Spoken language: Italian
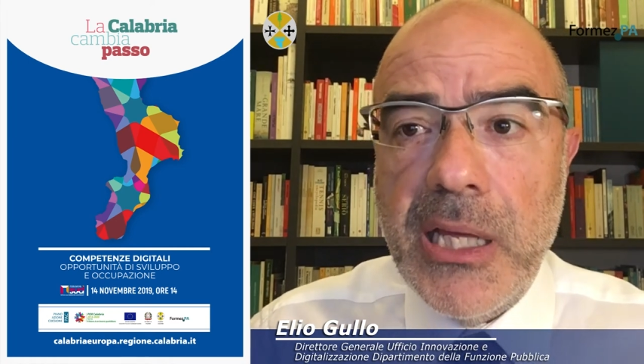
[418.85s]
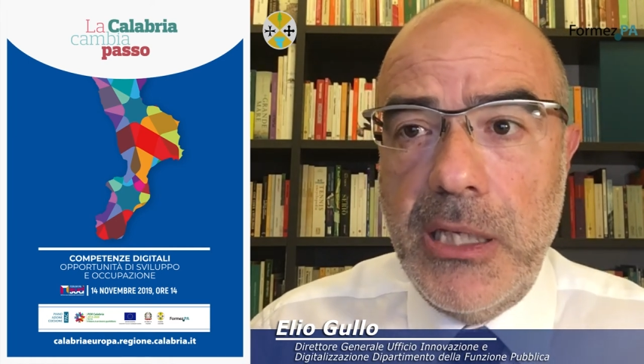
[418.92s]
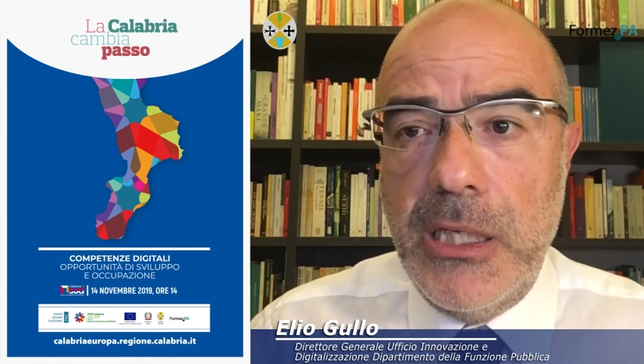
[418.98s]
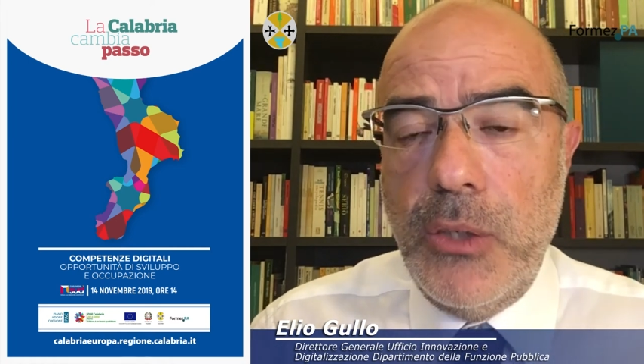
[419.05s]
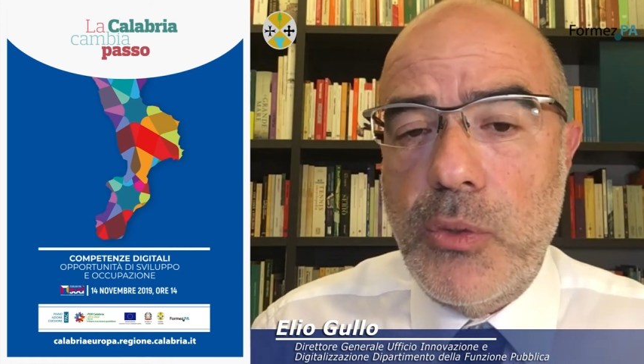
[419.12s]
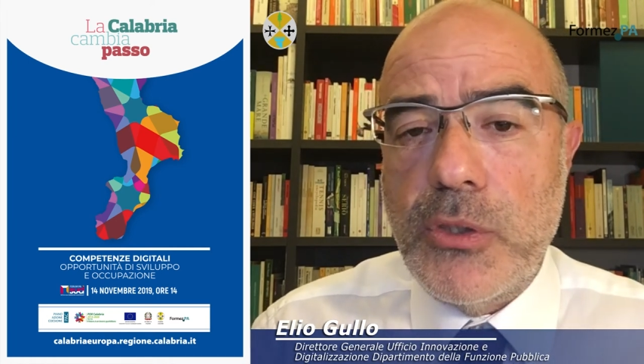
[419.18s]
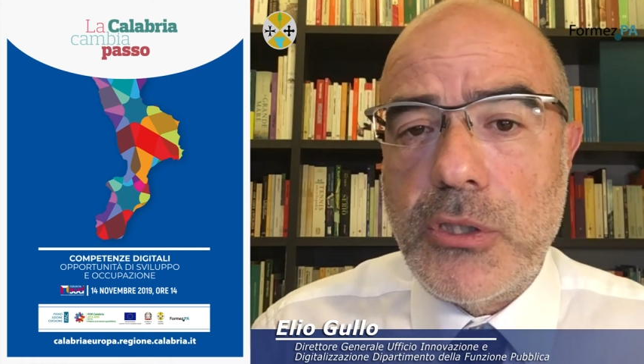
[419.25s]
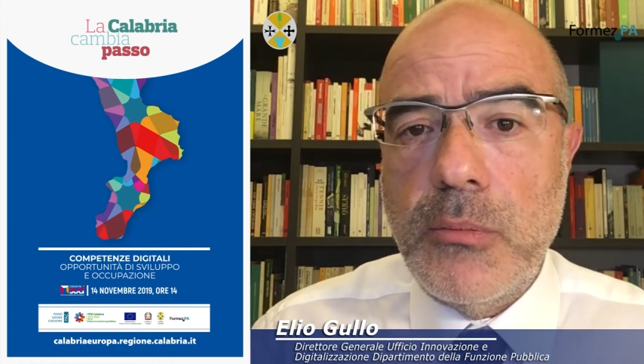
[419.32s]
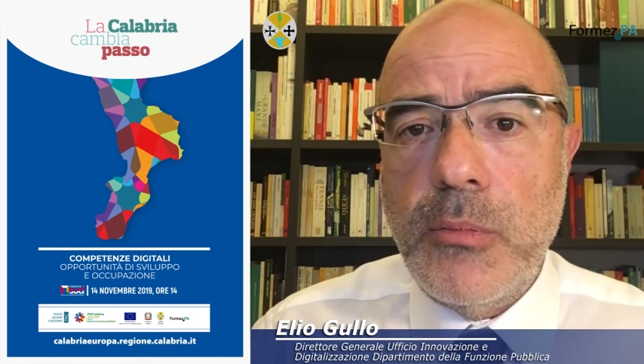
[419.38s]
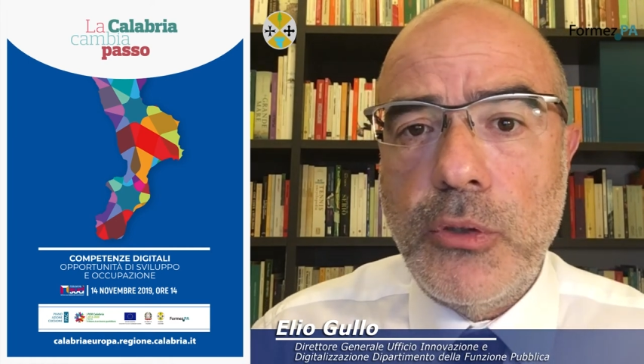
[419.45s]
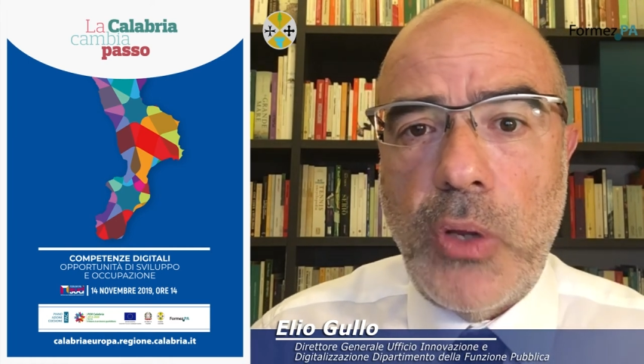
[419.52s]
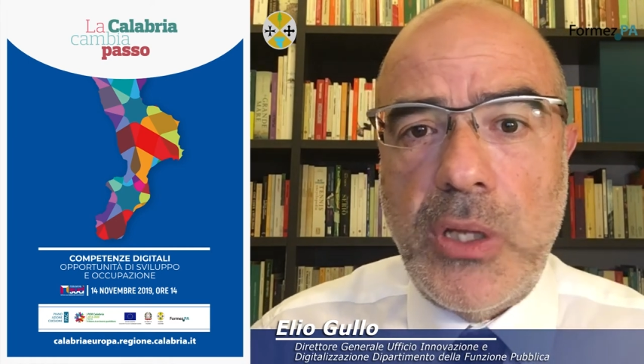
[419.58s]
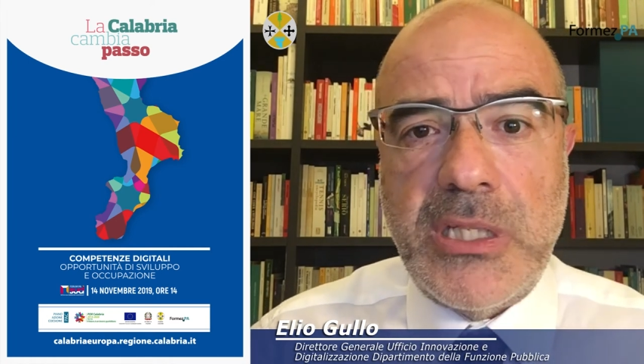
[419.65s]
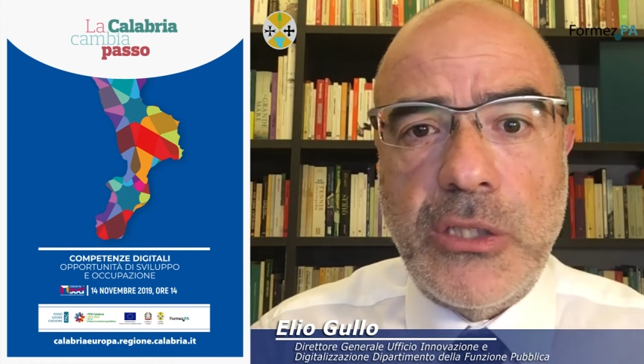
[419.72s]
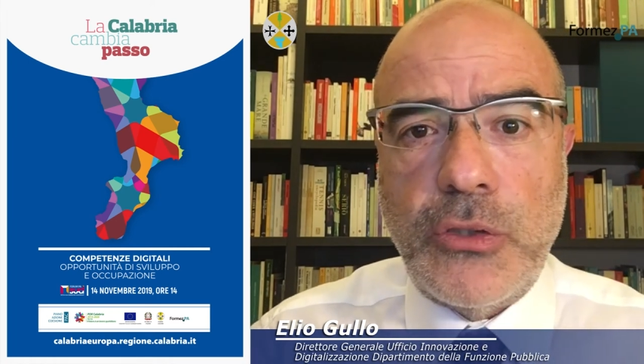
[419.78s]
In questo modo,
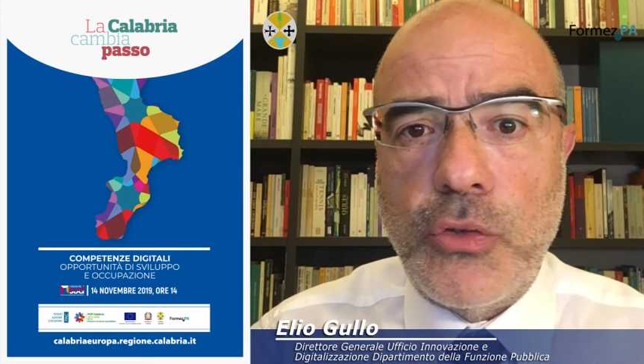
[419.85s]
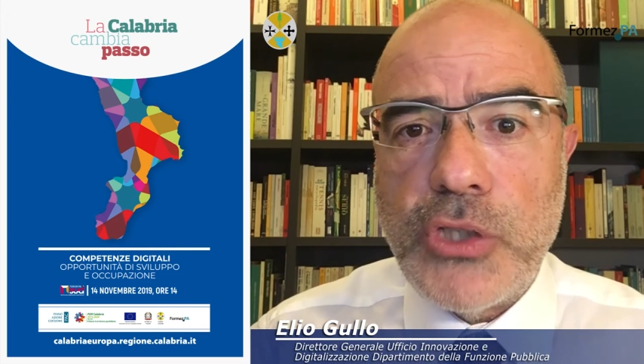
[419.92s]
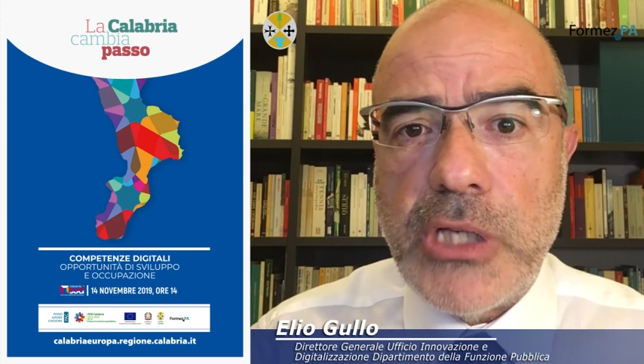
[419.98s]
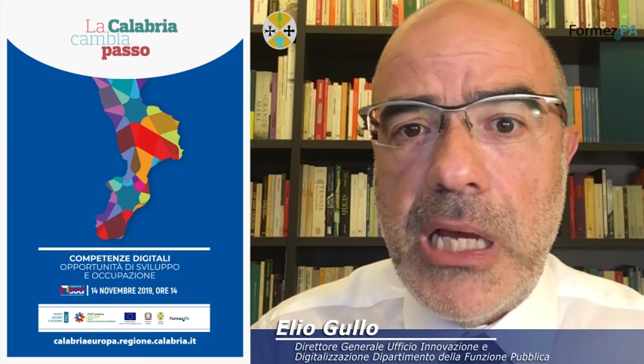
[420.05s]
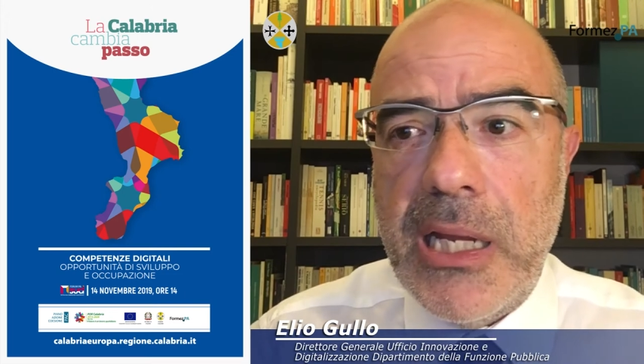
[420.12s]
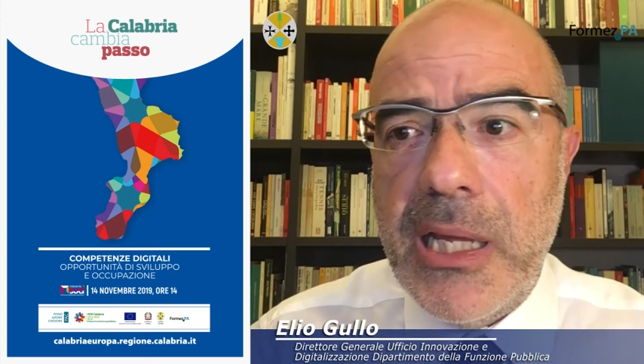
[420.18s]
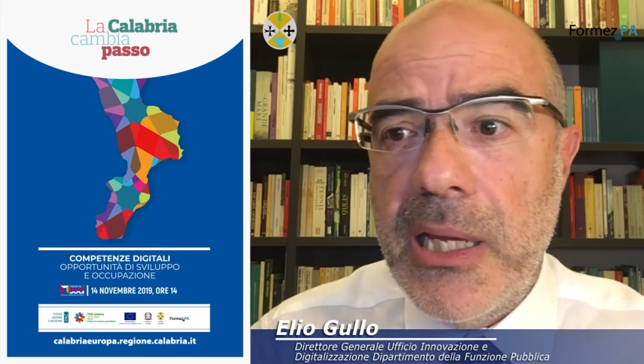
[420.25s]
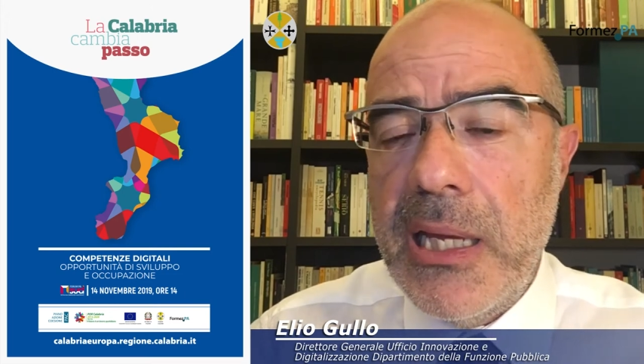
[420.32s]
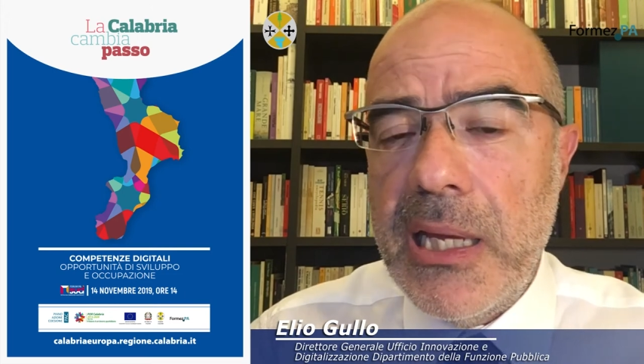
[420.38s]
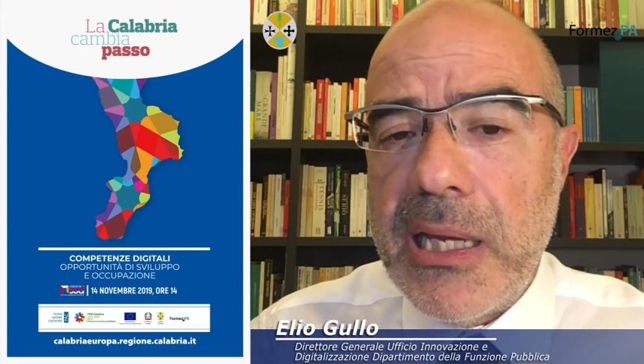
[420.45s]
nel senso sociale